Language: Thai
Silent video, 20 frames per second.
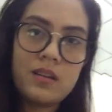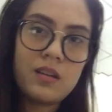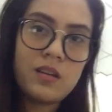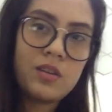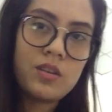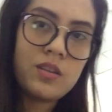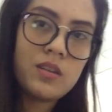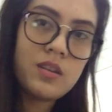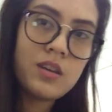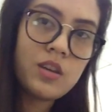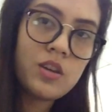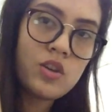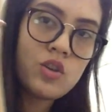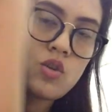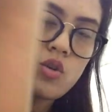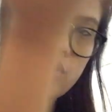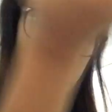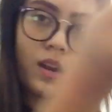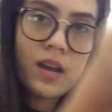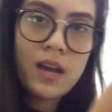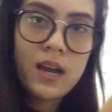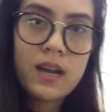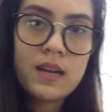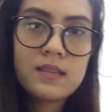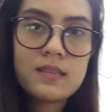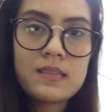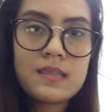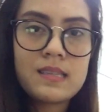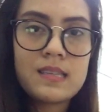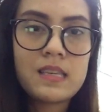นึ่งหนึ่งหยดนะคะ
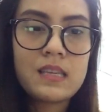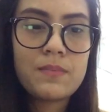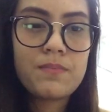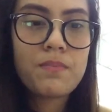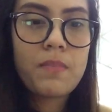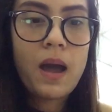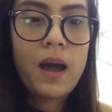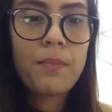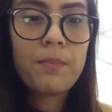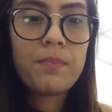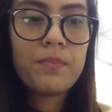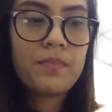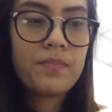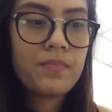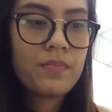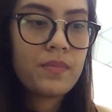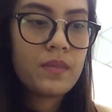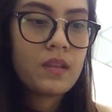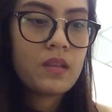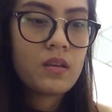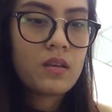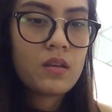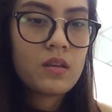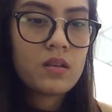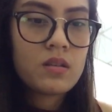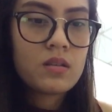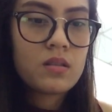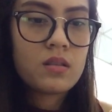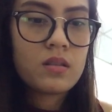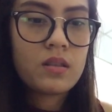สีบัฟ
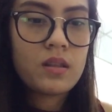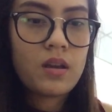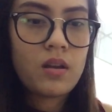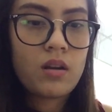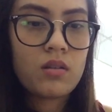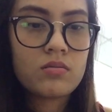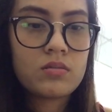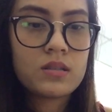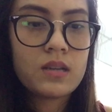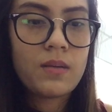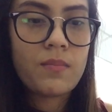เดี๋ยวเราจะ